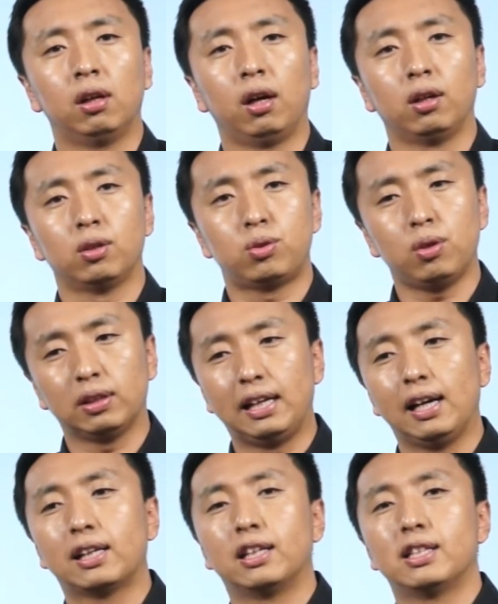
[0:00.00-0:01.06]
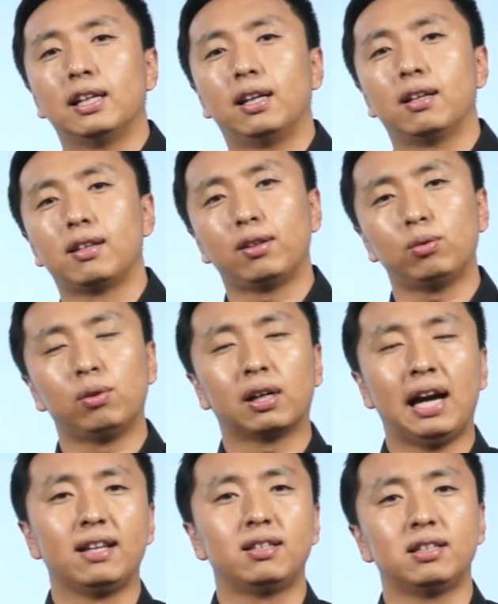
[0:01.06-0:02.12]
啊，需要大家课下呢，再通过
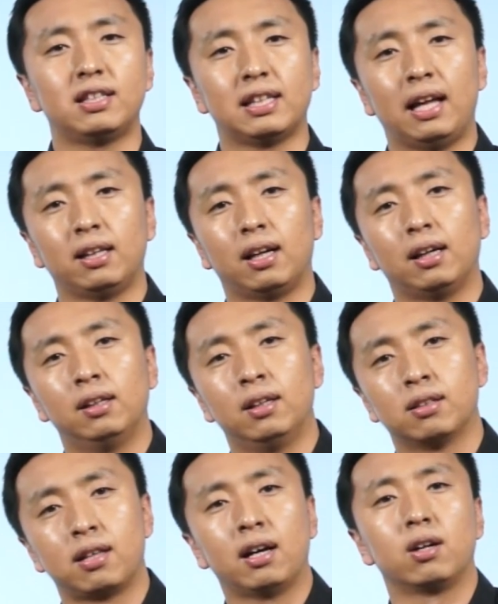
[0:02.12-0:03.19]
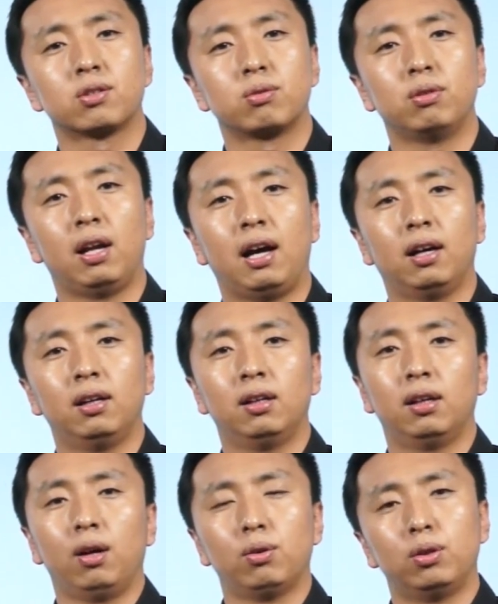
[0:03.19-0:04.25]
看一些其他的参考书啦，
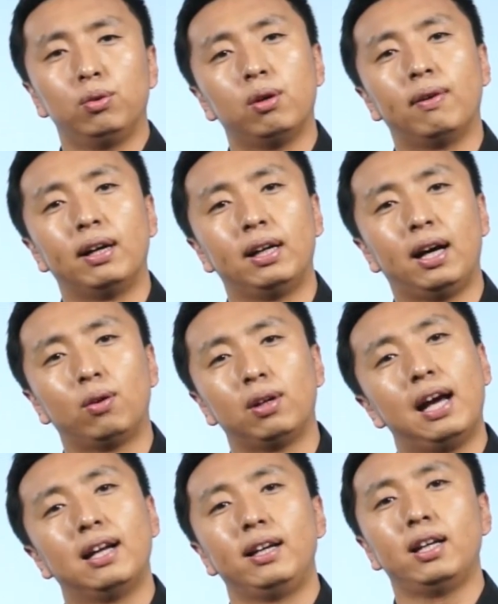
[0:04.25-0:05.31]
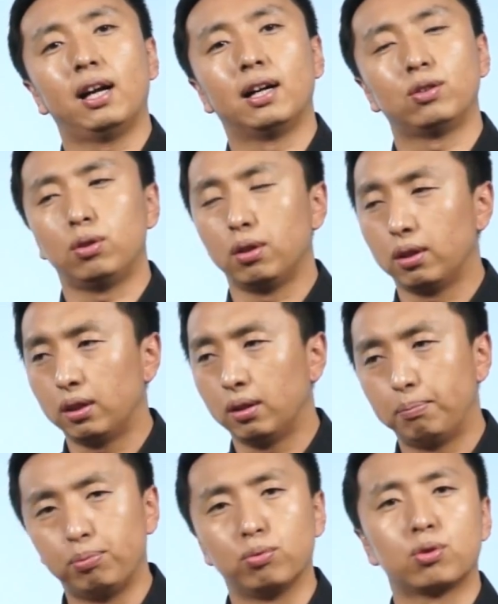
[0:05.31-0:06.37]
啊或者论文啦，或者案例啦，去
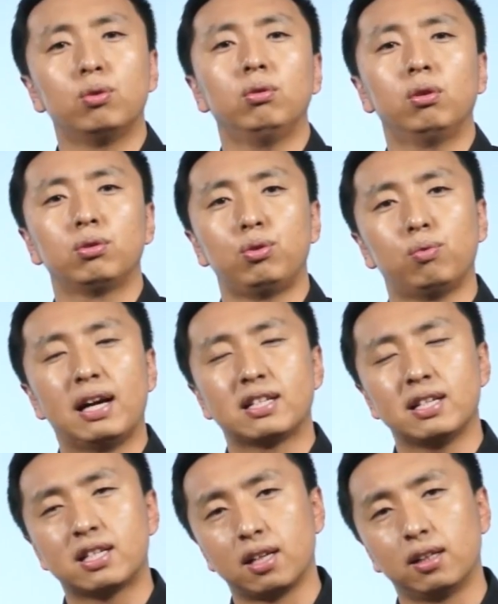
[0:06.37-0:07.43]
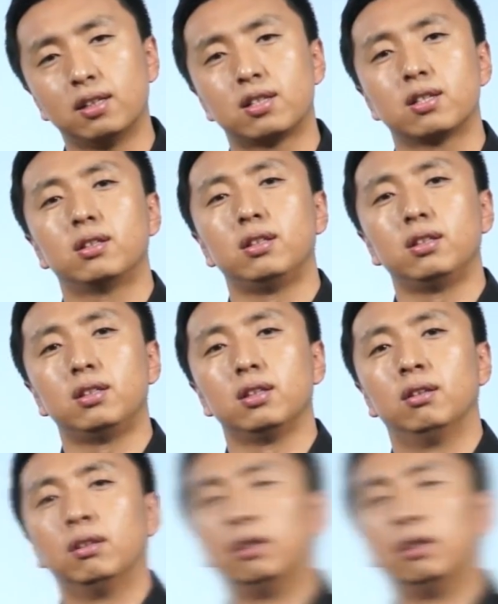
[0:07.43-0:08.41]
补充去完善整个知识体系。